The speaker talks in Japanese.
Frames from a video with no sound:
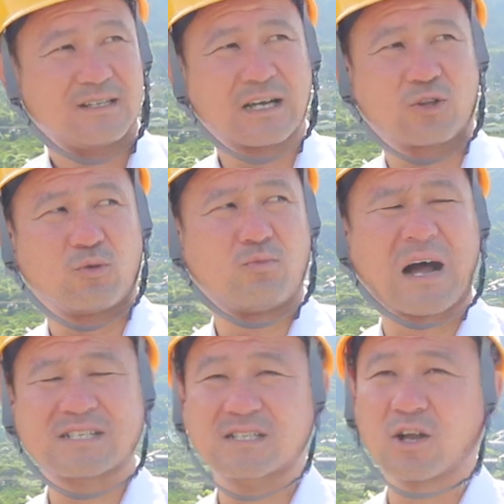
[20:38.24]
だけど明
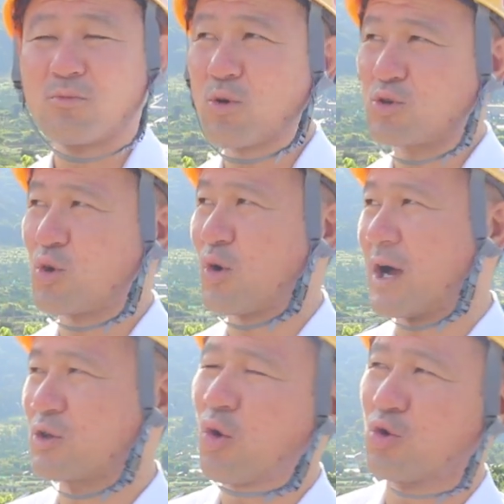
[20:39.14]
日の目標
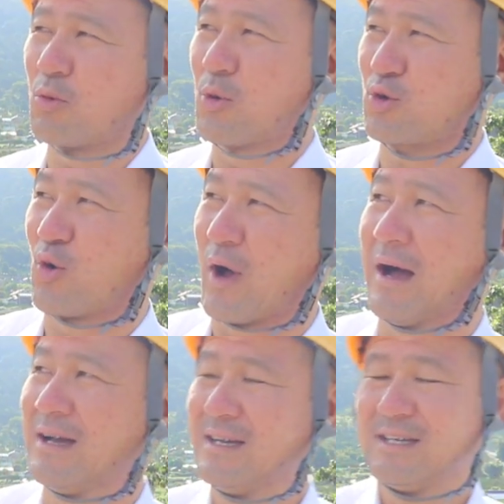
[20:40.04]
あ今日の目標
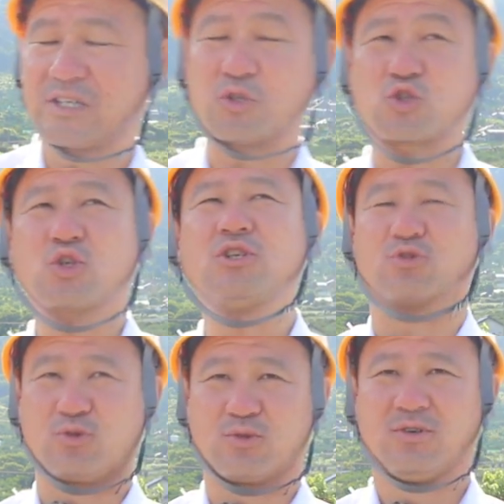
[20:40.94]
が低すぎ
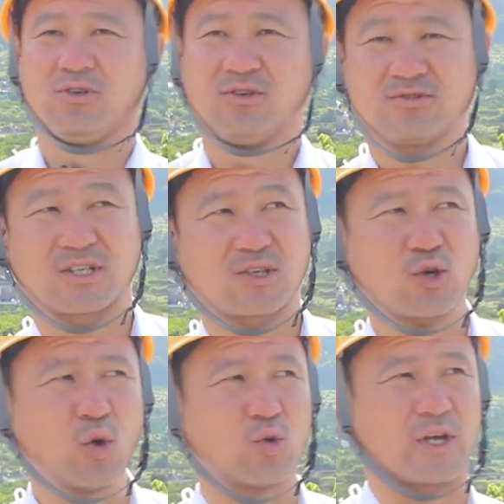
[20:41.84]
るっていうで
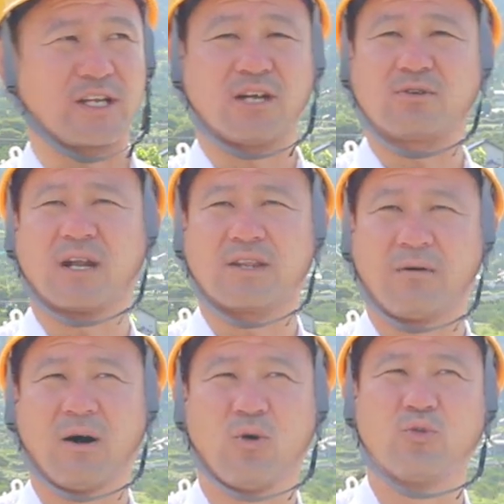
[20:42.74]
今日何やるかなんだ
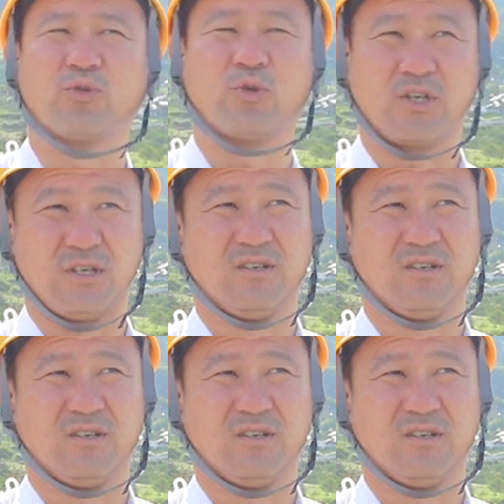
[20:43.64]
わ本当に、